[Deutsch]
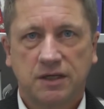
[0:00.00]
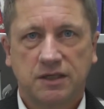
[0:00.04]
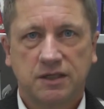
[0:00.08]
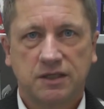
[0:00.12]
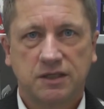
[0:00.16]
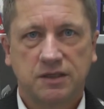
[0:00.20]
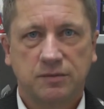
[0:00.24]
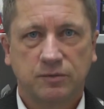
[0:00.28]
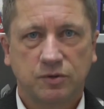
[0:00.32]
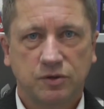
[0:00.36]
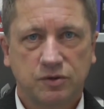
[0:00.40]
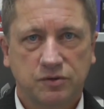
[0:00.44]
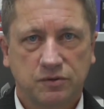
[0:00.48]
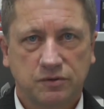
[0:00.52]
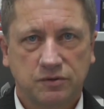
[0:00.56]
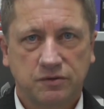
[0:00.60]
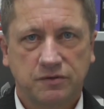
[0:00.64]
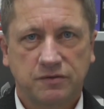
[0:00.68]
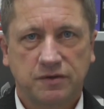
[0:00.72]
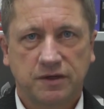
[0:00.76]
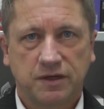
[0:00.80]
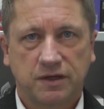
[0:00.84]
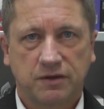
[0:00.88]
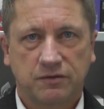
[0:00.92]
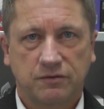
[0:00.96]

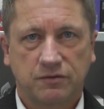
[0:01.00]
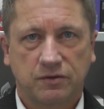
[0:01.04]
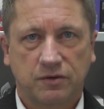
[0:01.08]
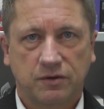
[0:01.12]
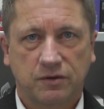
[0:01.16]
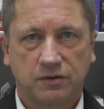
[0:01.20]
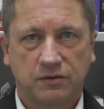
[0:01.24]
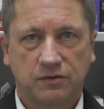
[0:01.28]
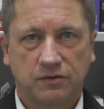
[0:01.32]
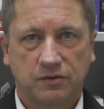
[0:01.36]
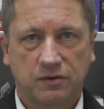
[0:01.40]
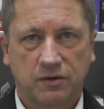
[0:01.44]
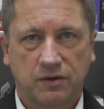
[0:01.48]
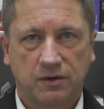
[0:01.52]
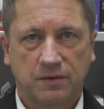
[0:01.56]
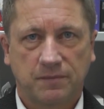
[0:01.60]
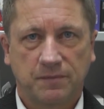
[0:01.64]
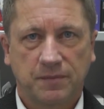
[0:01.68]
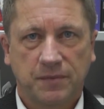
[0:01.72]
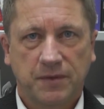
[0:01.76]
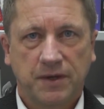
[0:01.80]
Distributionswegen erfolgen soll.